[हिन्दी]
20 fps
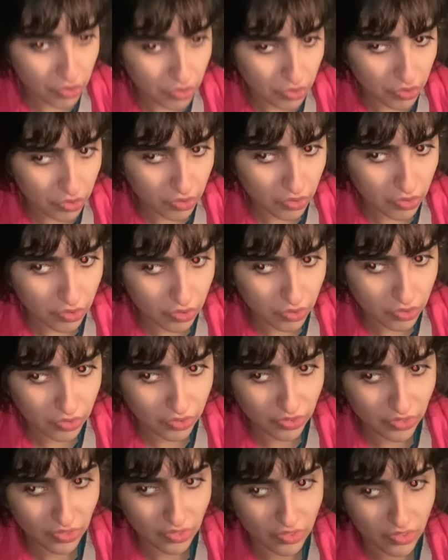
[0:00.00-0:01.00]
इधर देखो
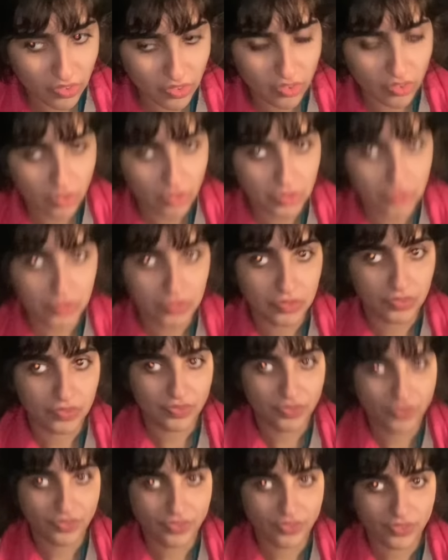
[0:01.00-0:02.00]
हाँ बताओ
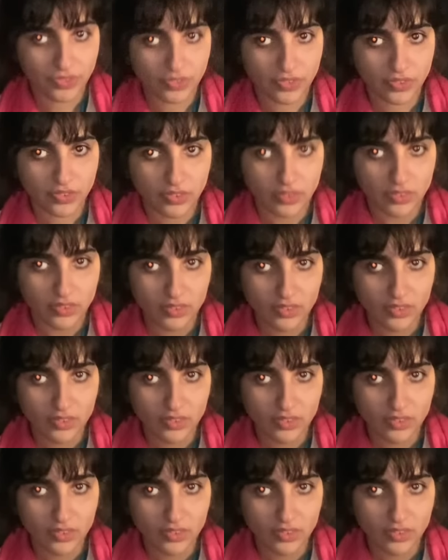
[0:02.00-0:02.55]
हाँ या ना